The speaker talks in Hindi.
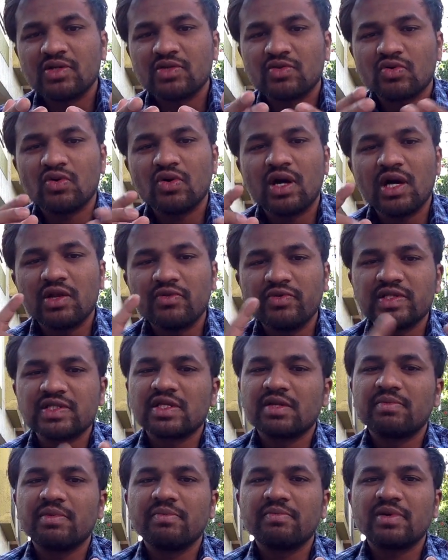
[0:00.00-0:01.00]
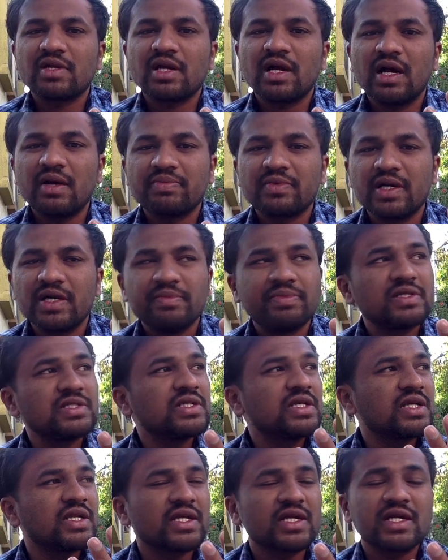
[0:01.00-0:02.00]
तो ऑलवेज रिमेंबर आप कहीं पे
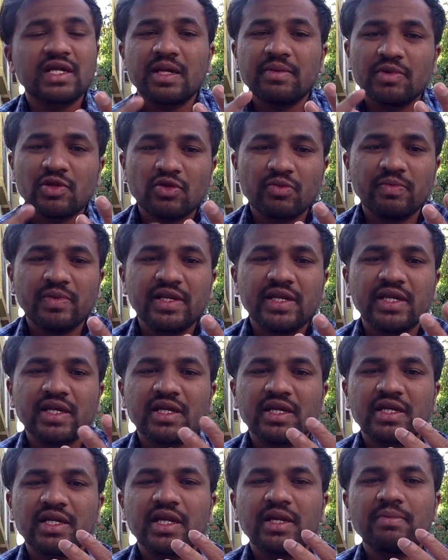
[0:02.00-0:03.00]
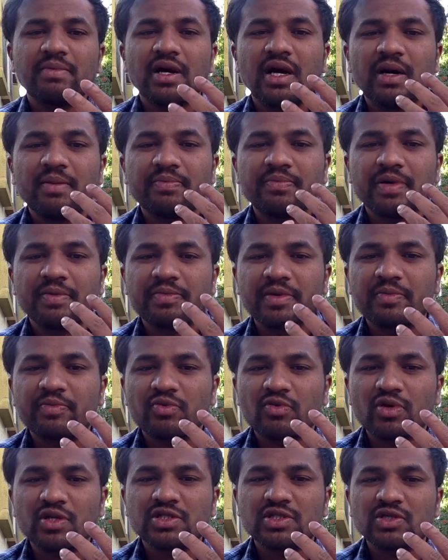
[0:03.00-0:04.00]
सीखने के टाइम या तो मीटिंग के टाइम आप अपने
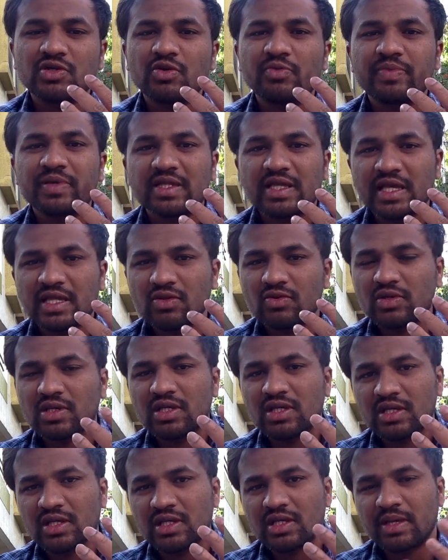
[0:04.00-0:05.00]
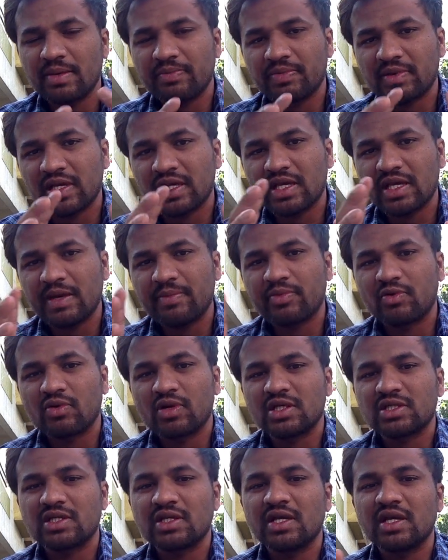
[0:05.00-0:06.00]
प्रोडक्शन के ऊपर ध्यान दोगे कि आपका क्या
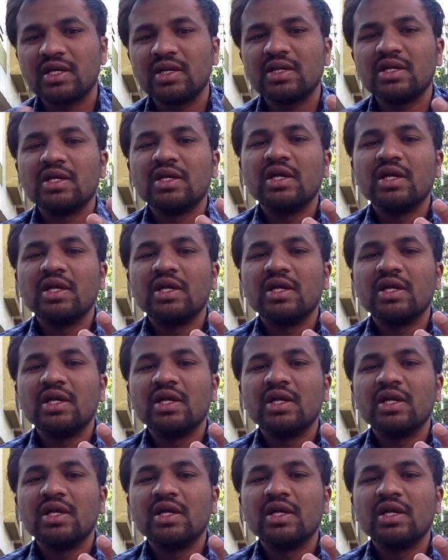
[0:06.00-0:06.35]
प्रोडक्शन है